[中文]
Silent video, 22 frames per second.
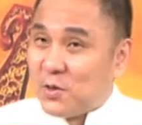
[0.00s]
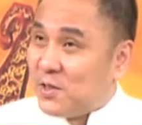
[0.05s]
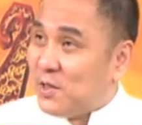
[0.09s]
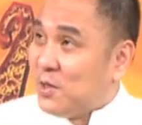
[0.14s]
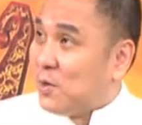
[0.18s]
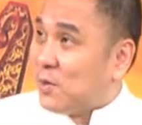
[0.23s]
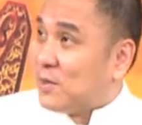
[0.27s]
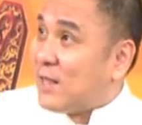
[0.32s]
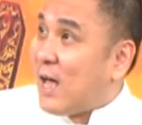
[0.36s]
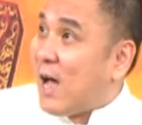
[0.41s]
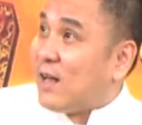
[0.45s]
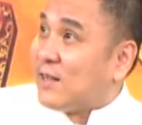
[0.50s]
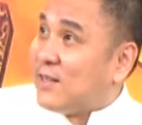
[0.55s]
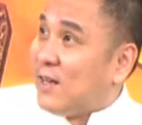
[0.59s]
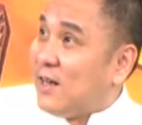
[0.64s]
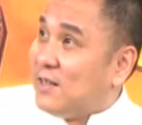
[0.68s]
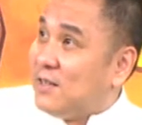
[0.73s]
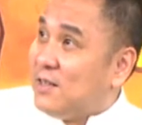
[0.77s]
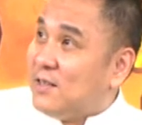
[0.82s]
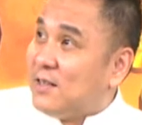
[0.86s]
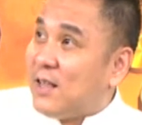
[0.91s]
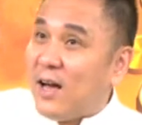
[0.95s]
就是有大
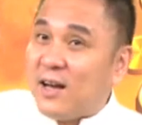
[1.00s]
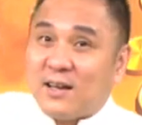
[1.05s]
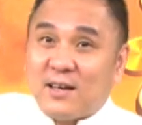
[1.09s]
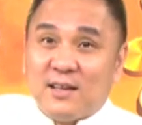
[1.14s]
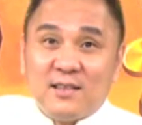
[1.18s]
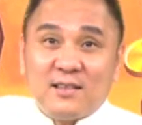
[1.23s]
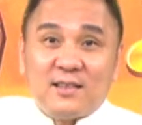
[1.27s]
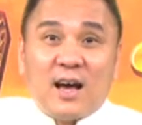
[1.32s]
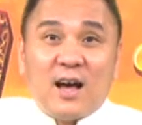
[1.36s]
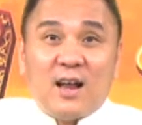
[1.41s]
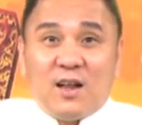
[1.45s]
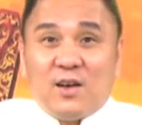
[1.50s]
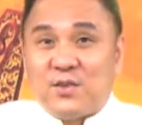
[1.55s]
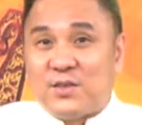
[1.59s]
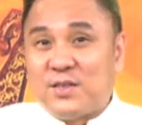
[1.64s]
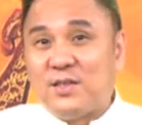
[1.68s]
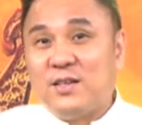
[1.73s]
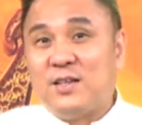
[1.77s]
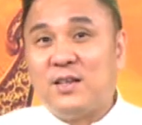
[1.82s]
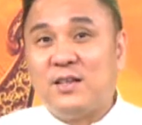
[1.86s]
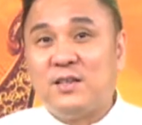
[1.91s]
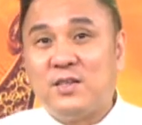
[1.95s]
财经台跟大老
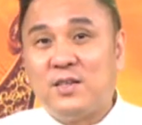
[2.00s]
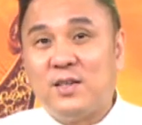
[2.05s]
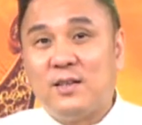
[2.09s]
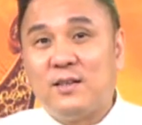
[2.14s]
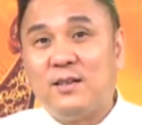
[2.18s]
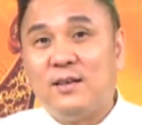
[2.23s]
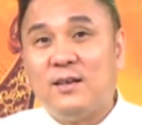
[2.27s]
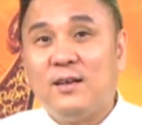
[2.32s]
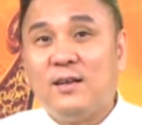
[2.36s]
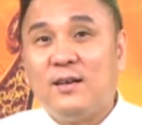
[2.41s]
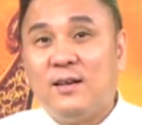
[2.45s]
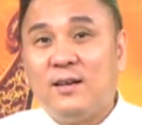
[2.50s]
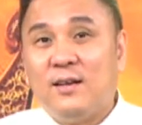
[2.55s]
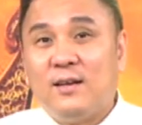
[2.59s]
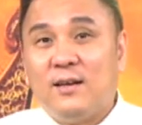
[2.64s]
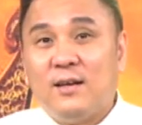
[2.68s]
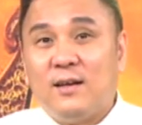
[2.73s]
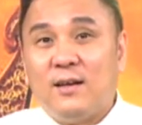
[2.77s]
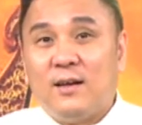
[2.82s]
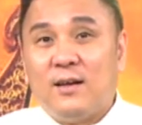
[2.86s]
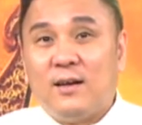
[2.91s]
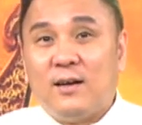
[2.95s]
师连线
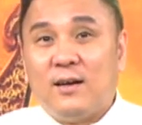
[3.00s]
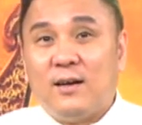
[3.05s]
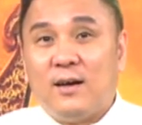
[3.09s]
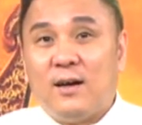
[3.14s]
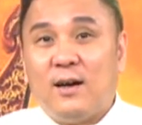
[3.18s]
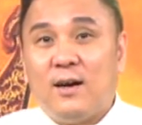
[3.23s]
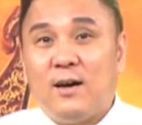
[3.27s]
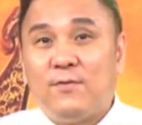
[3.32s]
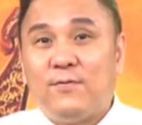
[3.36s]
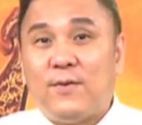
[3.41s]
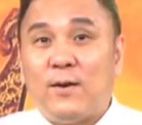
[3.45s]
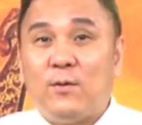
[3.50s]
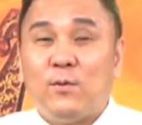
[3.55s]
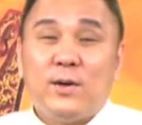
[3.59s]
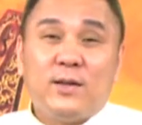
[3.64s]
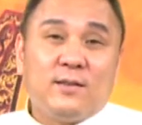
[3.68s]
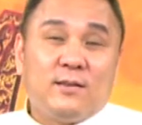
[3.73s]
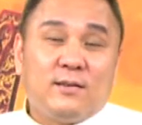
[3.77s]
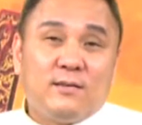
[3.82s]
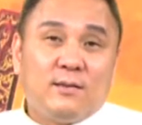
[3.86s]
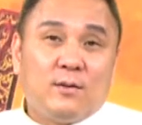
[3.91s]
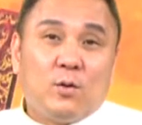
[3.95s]
啊，访
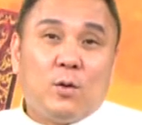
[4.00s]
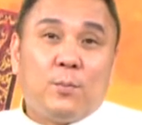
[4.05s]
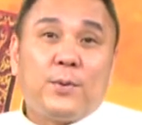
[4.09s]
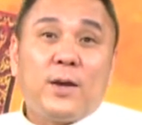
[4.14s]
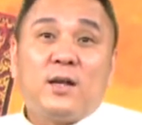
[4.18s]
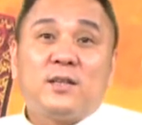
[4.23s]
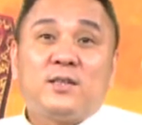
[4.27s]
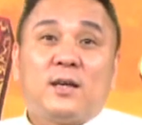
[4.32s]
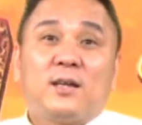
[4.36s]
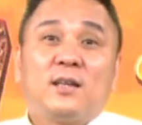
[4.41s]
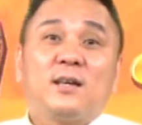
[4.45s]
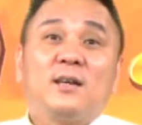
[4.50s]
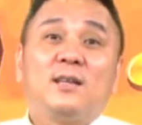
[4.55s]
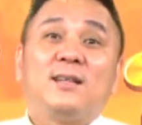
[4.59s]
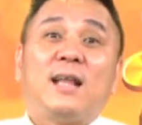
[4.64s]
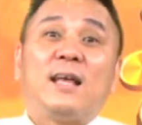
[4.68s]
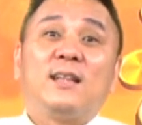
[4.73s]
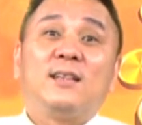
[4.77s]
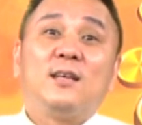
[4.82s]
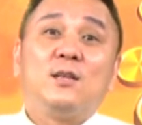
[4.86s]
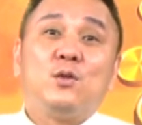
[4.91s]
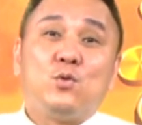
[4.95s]
问我不要讲那个
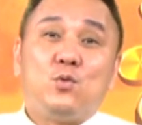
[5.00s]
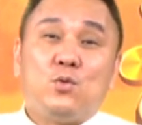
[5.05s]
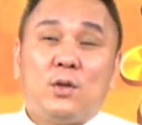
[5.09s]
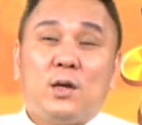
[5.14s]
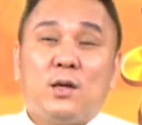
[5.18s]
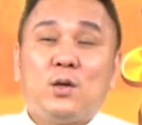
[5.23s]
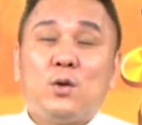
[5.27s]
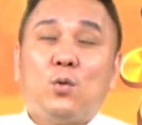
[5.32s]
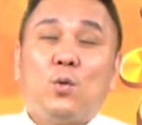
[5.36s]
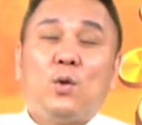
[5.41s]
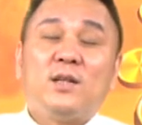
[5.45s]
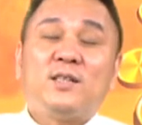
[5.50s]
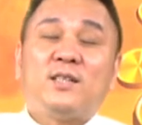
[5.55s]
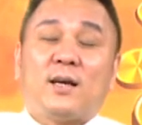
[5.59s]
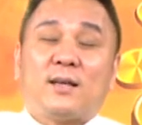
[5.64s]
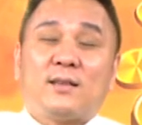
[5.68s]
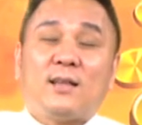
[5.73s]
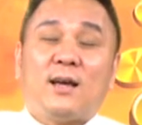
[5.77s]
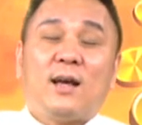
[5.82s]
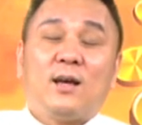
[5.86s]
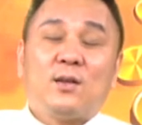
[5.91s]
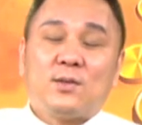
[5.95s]
男的女的，因为我会
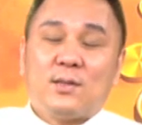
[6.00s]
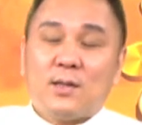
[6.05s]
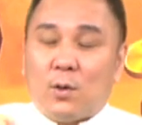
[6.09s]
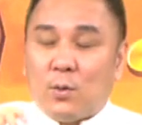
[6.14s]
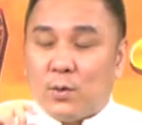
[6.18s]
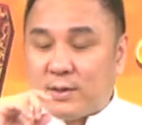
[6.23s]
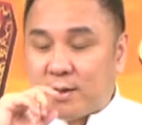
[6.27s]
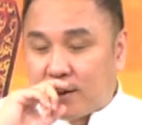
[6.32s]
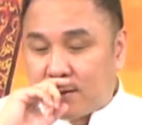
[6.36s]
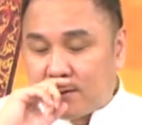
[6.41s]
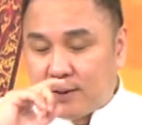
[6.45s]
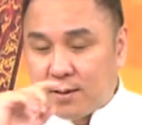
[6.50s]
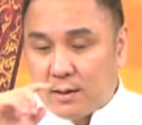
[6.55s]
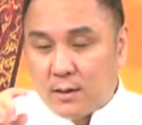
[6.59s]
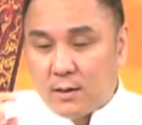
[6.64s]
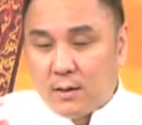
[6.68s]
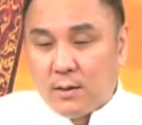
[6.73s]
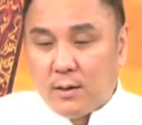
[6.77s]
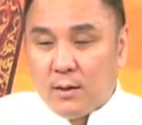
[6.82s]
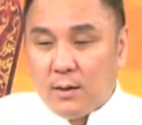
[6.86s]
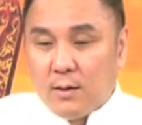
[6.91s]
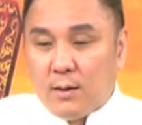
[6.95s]
讲，大家知道我讲谁。